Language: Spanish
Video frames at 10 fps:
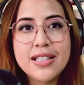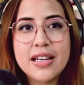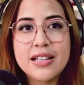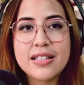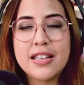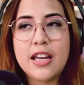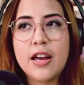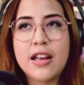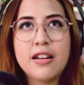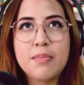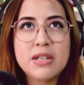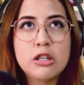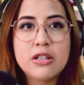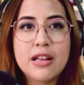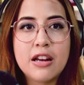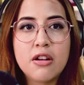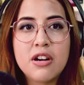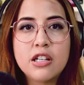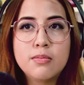este, en episodios anteriores,